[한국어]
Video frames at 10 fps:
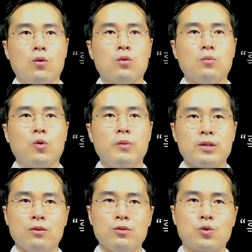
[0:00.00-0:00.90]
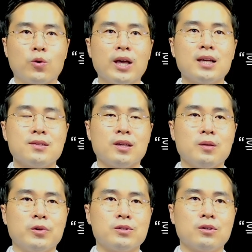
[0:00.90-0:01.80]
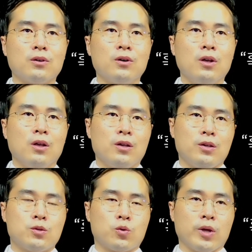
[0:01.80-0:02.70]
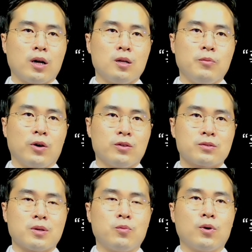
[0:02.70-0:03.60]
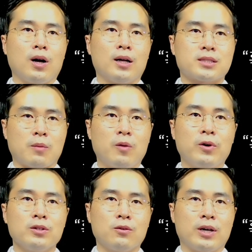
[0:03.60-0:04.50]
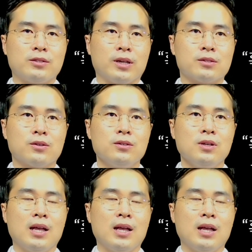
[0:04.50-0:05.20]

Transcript: 혹은 몸에 새로운 종양이 생기면서 이 종양을 면역세포가 잡아먹는 과정에서